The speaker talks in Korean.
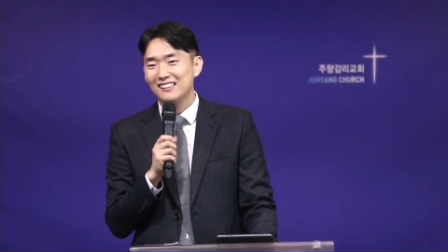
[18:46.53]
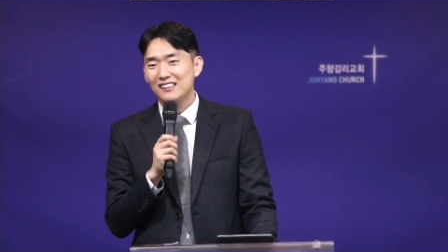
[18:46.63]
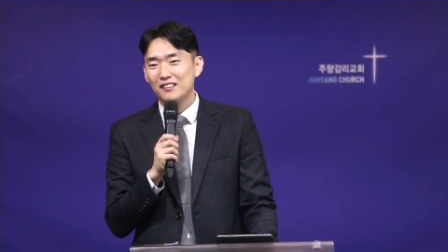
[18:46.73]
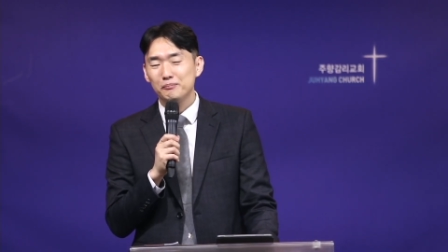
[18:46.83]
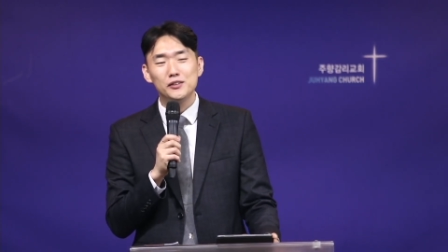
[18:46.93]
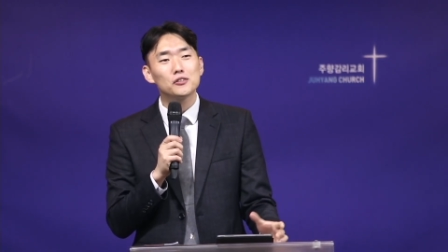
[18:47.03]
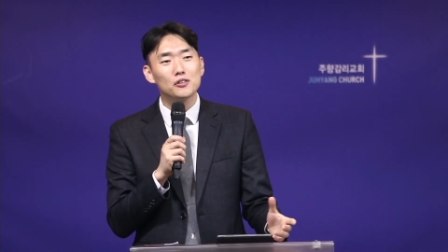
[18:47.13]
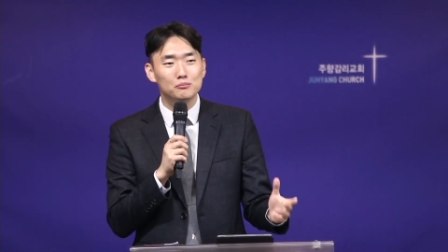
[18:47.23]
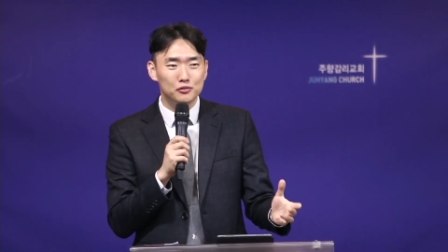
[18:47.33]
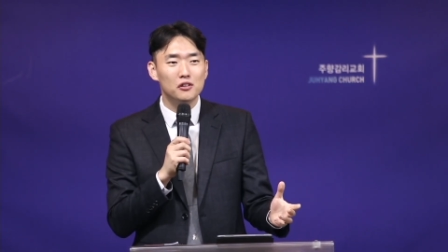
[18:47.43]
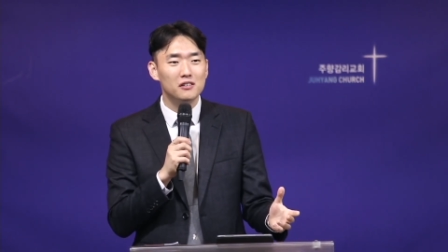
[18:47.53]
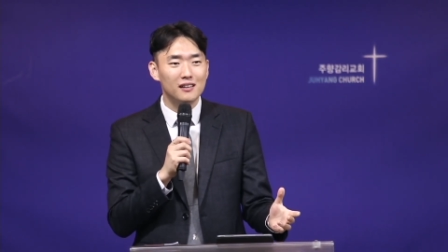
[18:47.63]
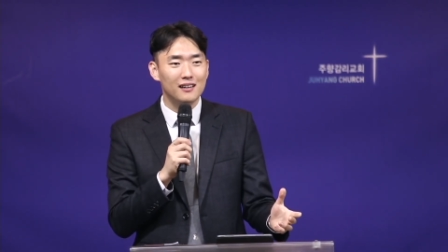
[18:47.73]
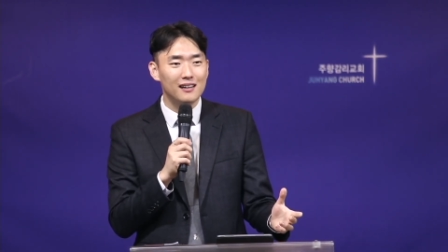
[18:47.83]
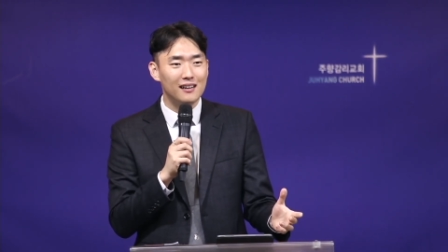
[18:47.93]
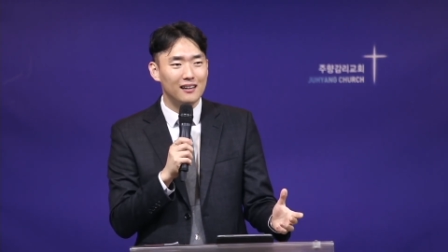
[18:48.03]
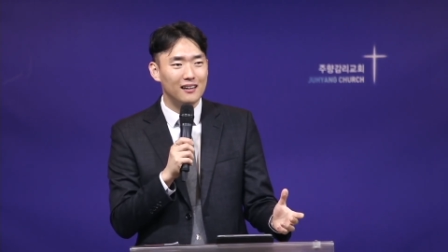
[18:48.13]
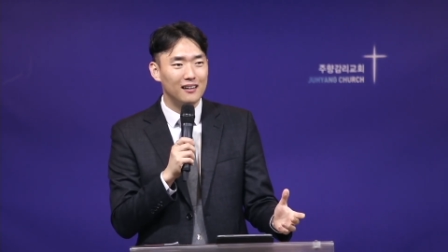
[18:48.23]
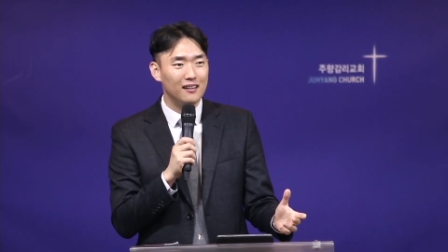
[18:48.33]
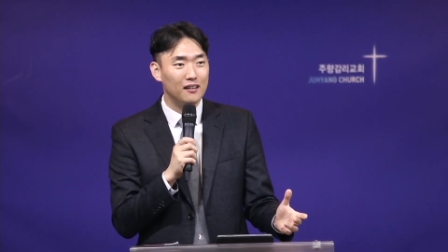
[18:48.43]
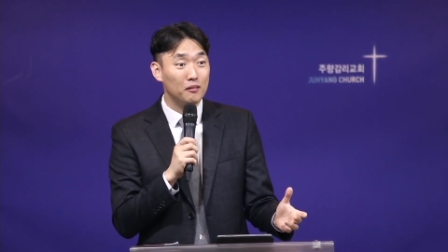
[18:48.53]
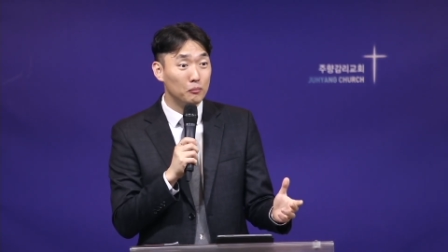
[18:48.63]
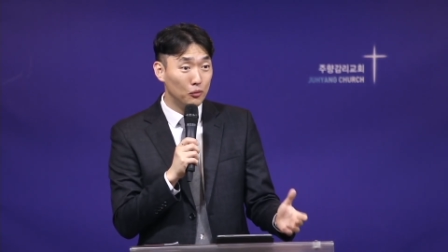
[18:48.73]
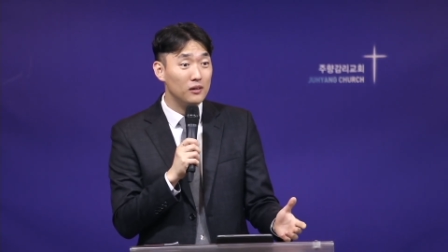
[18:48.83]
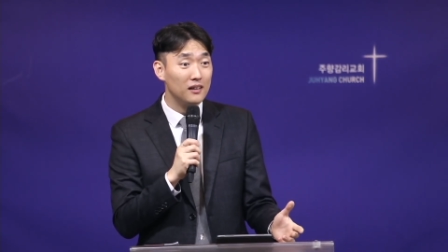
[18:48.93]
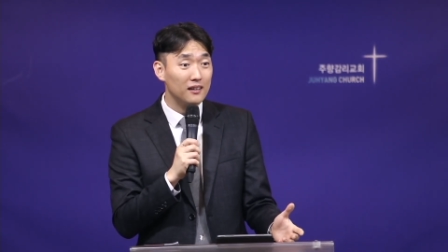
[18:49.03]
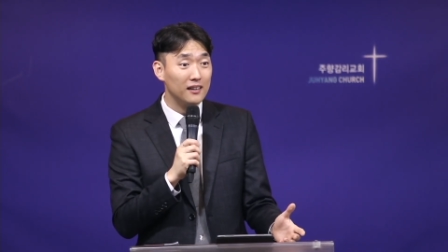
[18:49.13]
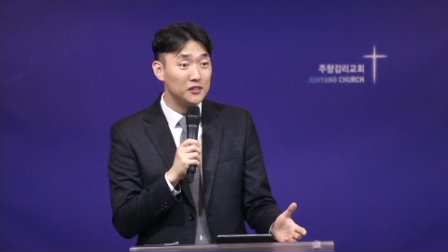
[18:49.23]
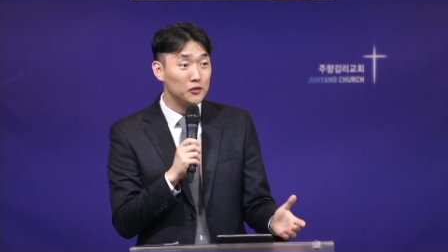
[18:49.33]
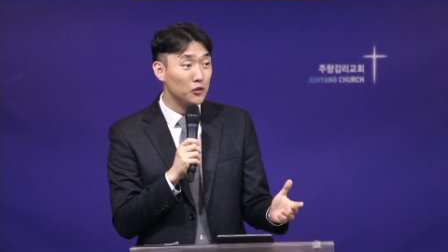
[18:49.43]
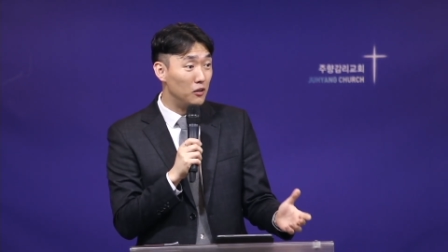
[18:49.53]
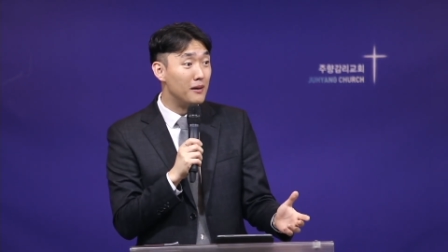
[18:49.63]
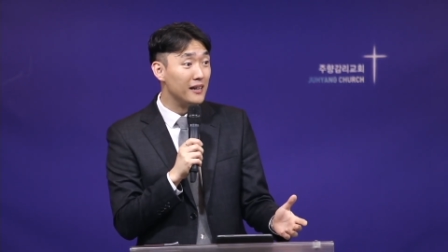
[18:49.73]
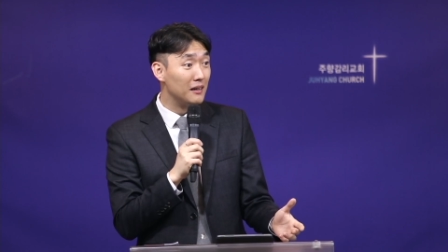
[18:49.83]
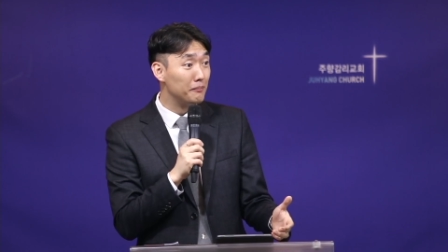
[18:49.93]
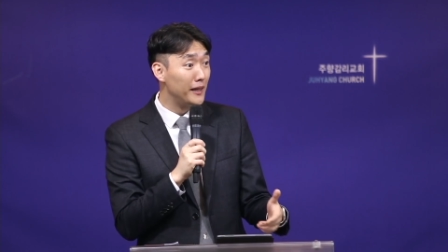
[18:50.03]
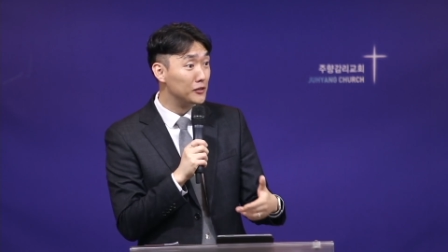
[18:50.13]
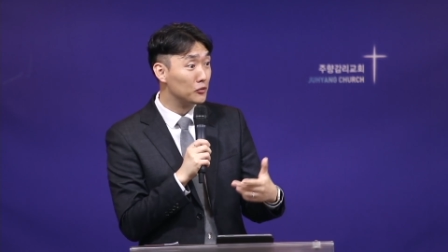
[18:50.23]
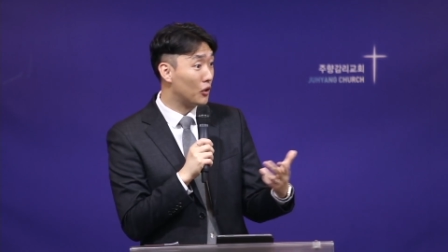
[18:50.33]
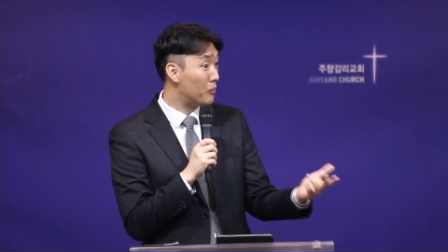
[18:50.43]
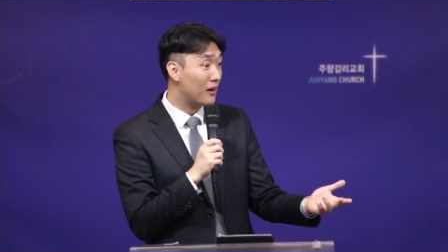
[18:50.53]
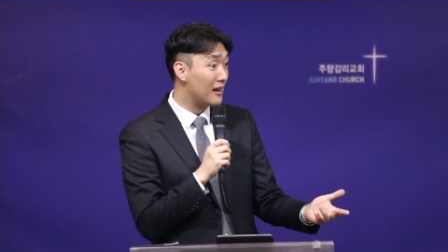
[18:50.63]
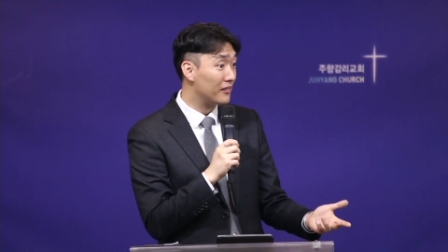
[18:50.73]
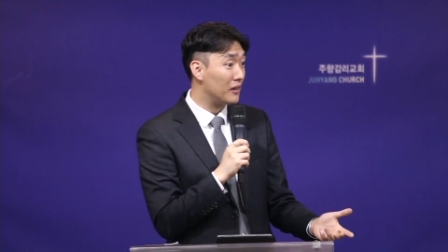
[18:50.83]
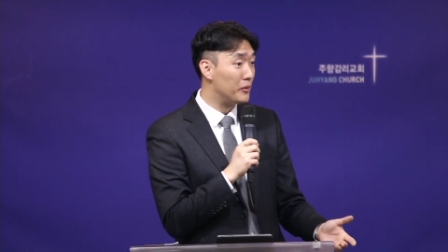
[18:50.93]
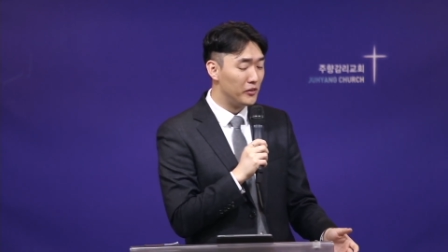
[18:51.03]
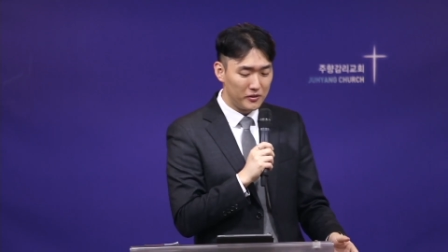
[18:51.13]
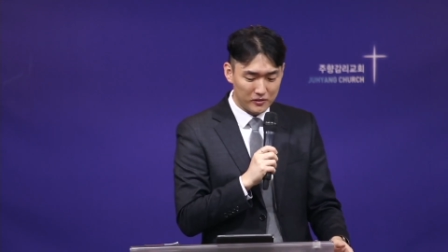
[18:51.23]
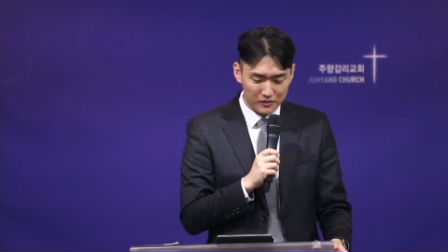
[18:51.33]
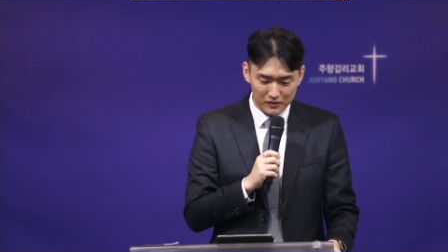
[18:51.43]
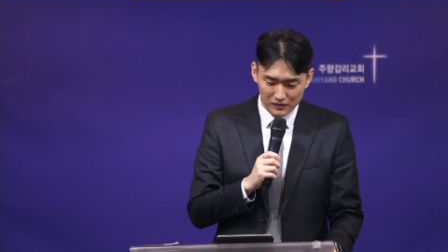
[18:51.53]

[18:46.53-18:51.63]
믿었던 무언가가 몰락해서 절망이란 페이지로 넘어가게 되면요.